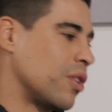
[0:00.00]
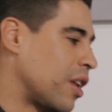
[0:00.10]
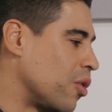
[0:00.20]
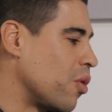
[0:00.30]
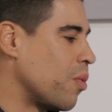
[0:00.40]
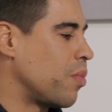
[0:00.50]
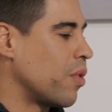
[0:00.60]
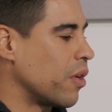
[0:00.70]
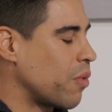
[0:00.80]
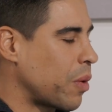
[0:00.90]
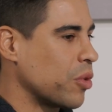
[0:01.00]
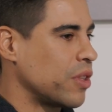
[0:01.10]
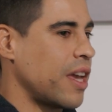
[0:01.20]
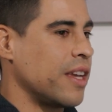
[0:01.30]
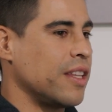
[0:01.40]
con el grupo, el cuerpo
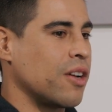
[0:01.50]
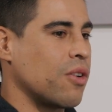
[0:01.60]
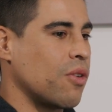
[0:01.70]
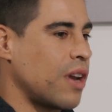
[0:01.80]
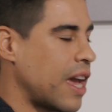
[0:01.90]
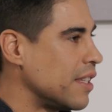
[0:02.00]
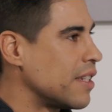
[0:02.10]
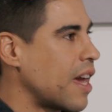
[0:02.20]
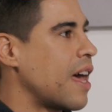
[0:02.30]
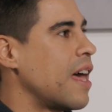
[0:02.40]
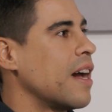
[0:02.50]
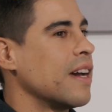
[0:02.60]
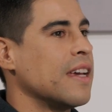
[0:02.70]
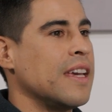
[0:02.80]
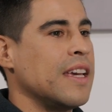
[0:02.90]
técnico, la
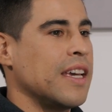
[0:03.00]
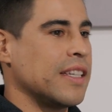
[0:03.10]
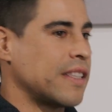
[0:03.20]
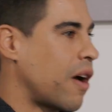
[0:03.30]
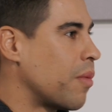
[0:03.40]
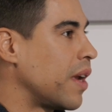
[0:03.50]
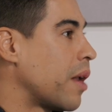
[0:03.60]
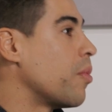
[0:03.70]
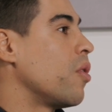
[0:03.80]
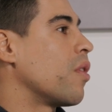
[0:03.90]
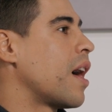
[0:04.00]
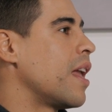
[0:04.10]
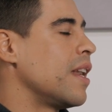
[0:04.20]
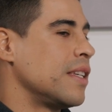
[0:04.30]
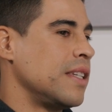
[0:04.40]
hinchada. Estábamos, éramos
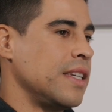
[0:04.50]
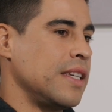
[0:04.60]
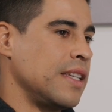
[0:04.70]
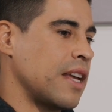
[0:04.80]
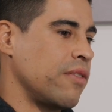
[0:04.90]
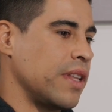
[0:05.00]
locales y, al